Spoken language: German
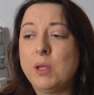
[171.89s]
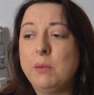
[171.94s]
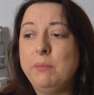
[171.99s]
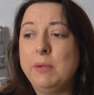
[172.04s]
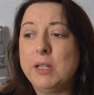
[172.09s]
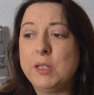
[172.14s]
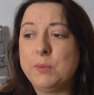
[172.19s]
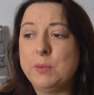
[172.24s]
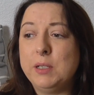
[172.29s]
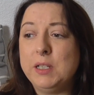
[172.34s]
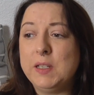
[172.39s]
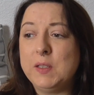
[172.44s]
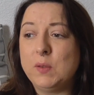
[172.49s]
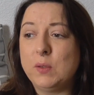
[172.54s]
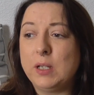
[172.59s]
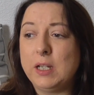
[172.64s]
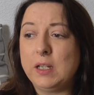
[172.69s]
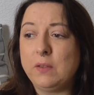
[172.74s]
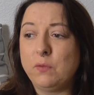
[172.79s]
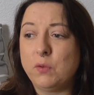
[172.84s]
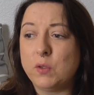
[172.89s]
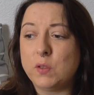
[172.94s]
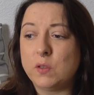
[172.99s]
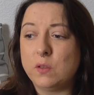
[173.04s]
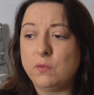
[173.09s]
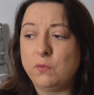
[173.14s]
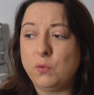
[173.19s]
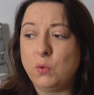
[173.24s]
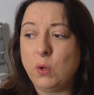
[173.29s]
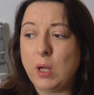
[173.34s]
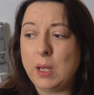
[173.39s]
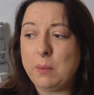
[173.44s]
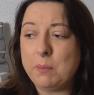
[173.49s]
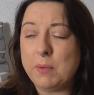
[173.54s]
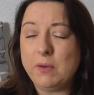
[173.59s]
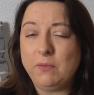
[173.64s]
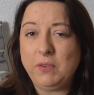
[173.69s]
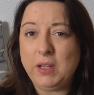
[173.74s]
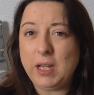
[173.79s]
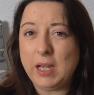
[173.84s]
manchmal nicht so recht wusste, wo geht
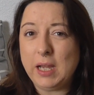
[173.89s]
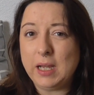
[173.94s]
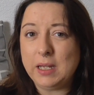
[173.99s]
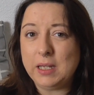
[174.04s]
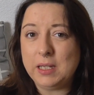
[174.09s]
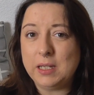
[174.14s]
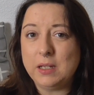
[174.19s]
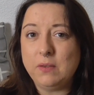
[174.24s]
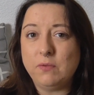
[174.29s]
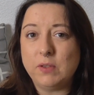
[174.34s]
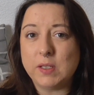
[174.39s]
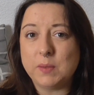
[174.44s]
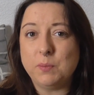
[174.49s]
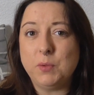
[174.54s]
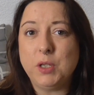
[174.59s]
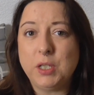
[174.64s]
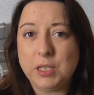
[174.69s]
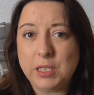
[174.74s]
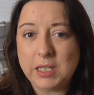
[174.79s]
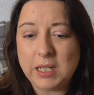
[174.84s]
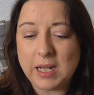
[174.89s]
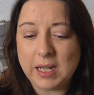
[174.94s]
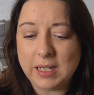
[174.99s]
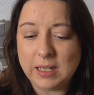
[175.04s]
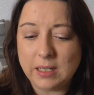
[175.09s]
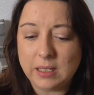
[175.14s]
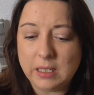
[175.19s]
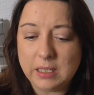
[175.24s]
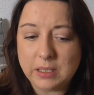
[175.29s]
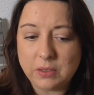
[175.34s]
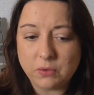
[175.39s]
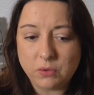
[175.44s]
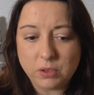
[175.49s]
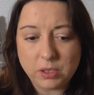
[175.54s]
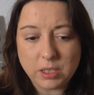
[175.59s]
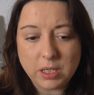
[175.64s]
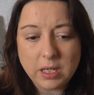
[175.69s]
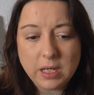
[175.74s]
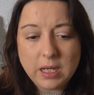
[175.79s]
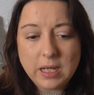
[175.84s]
mein Weg eigentlich hin, was möchte ich eigentlich
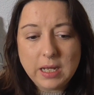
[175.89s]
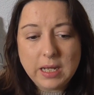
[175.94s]
und